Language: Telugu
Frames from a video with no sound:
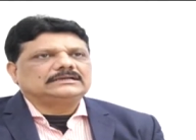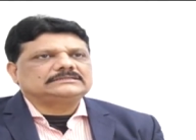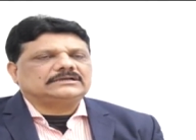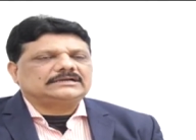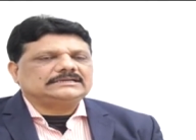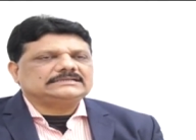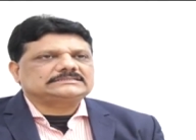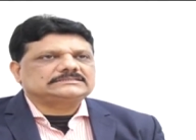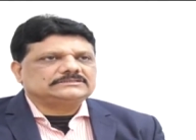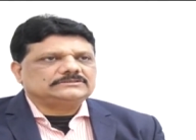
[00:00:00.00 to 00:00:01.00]
అంటే
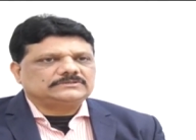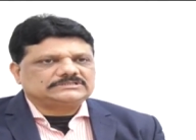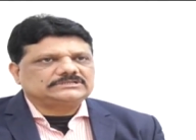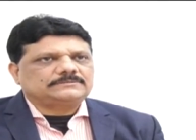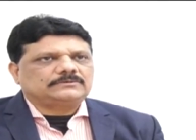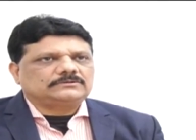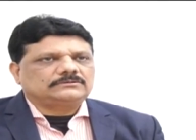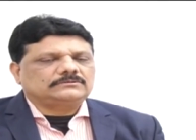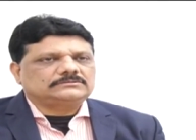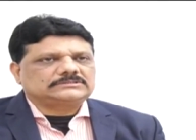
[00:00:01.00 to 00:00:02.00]
జాండీస్ వచ్చినప్పుడు
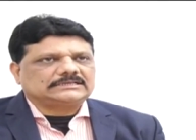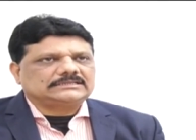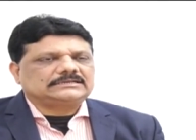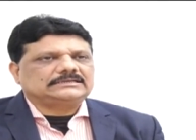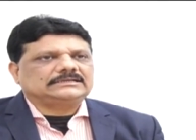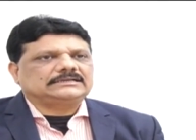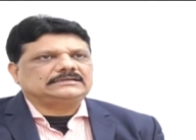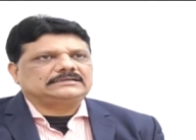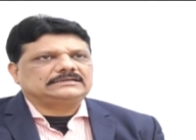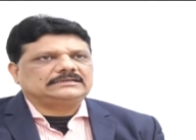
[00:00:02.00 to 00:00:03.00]
సాధారణంగా
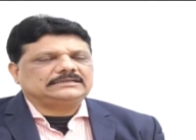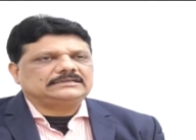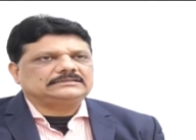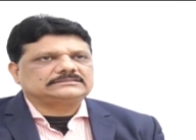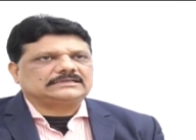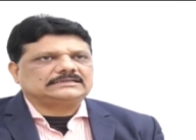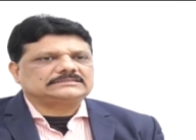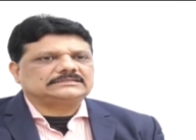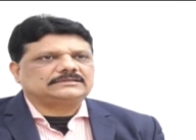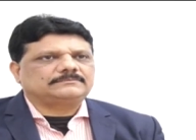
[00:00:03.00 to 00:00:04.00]
ఏంటంటే చాలా
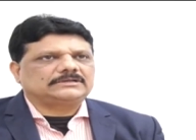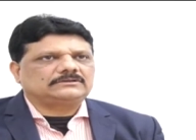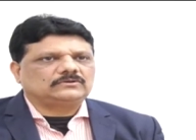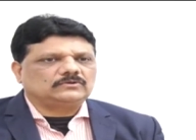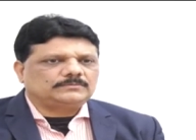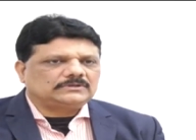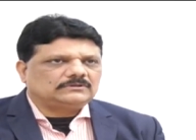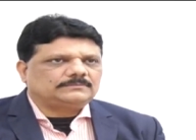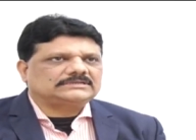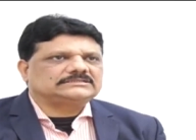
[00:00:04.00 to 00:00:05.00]
సందర్భాల్లో లోపల
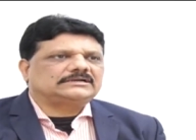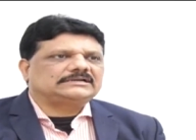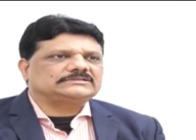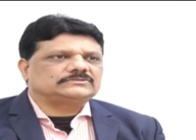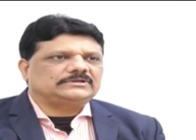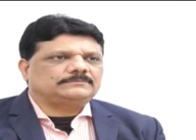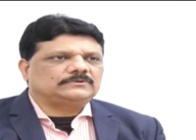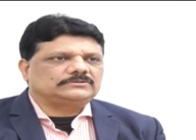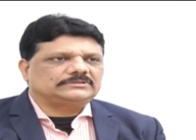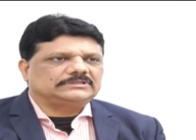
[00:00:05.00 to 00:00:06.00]
లోపల జాండీస్
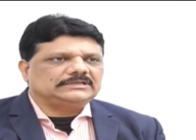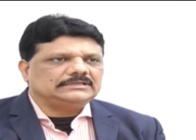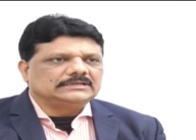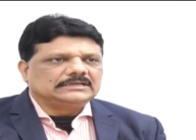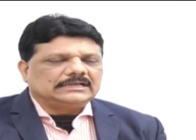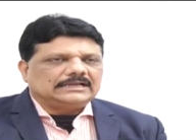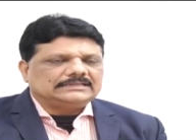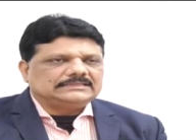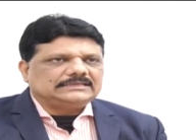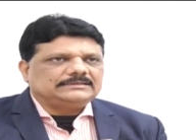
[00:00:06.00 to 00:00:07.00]
ఉండిపోతుంది
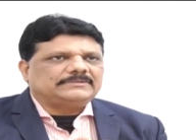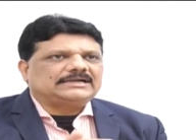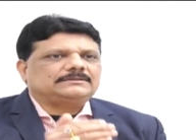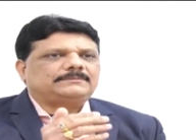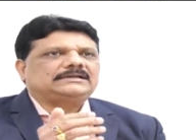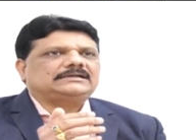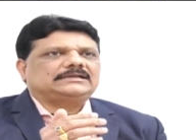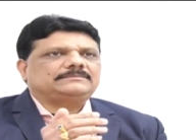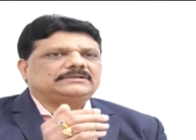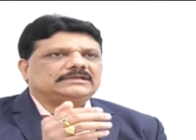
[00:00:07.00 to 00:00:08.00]
అది బయటపడే
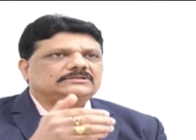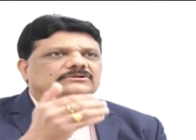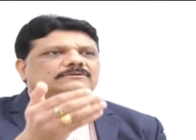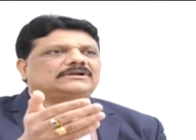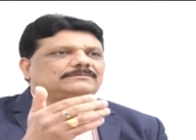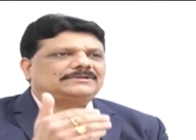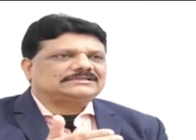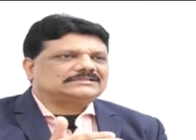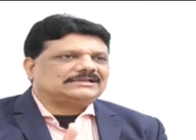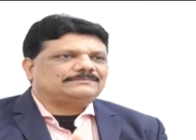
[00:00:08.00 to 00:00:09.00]
టైంకి ఎదుటి వాళ్ళు
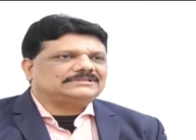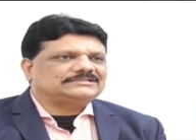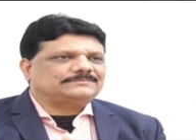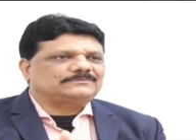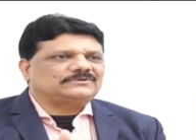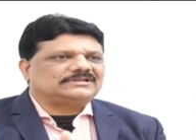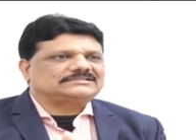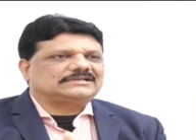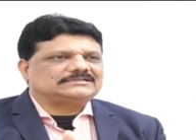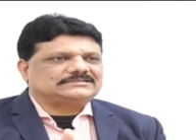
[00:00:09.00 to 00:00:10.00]
మనకి చాలామంది
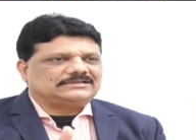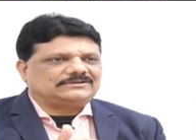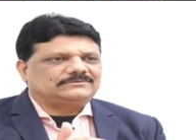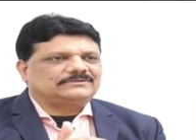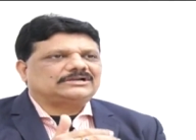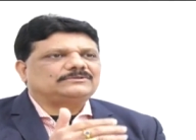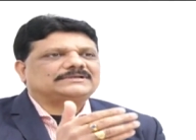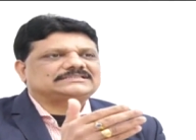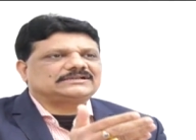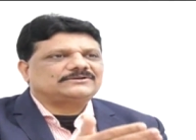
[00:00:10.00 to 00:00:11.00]
చెప్తుంటారు చాలాసార్లు కళ్ళు
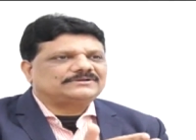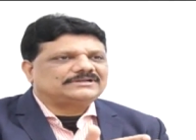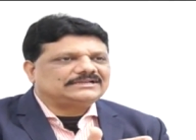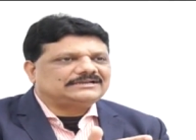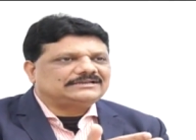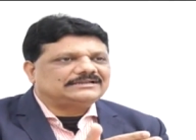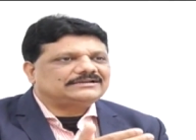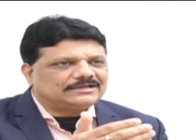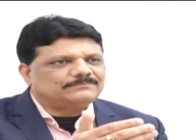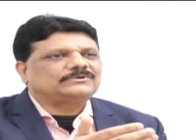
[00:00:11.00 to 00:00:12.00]
పచ్చగా ఉన్నాయి ఏంటి
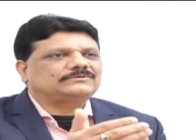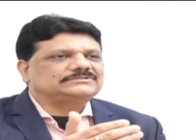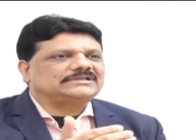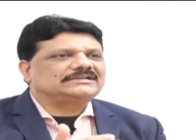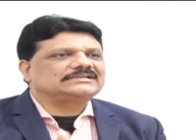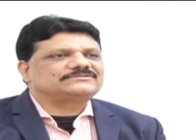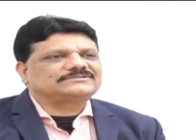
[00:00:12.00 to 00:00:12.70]
అంటే అప్పుడు జాండీస్